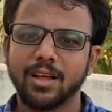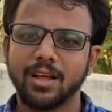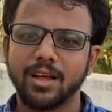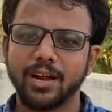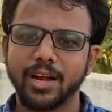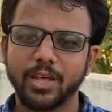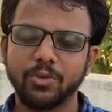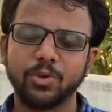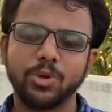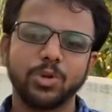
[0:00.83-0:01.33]

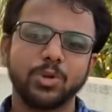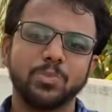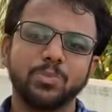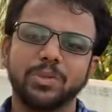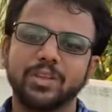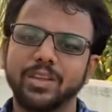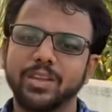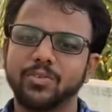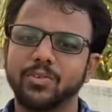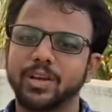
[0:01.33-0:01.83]
அனைவருக்கும்
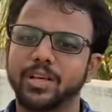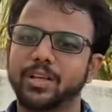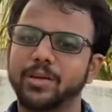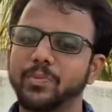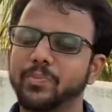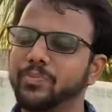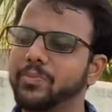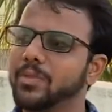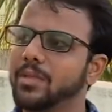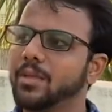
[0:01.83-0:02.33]
இனிய
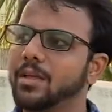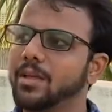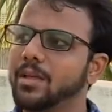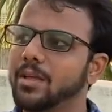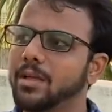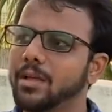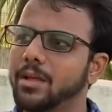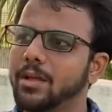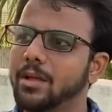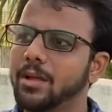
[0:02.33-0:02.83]
வணக்கம்
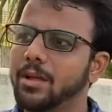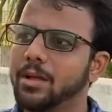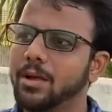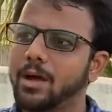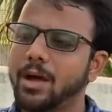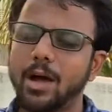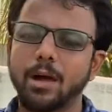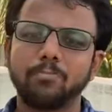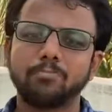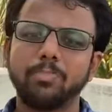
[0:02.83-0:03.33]

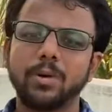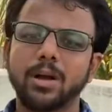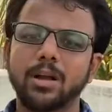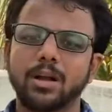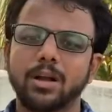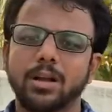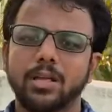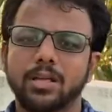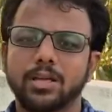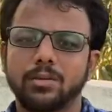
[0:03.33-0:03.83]

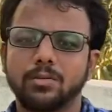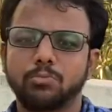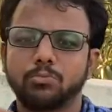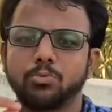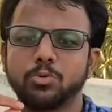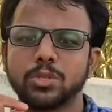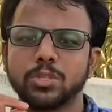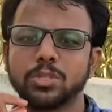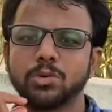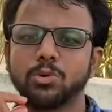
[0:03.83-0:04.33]
அப்பாக்களை
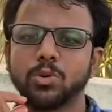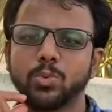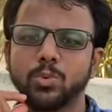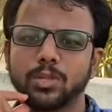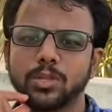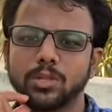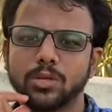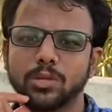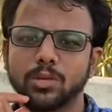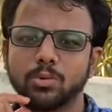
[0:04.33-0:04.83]
புரிந்து
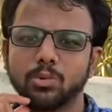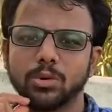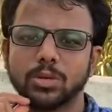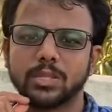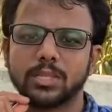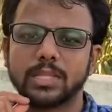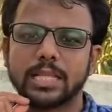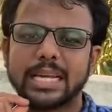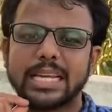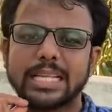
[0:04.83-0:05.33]
கொள்வதற்கு ஒரு
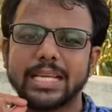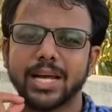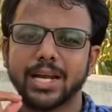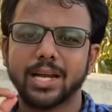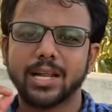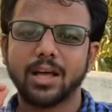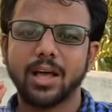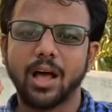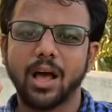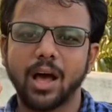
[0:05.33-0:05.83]
தனியான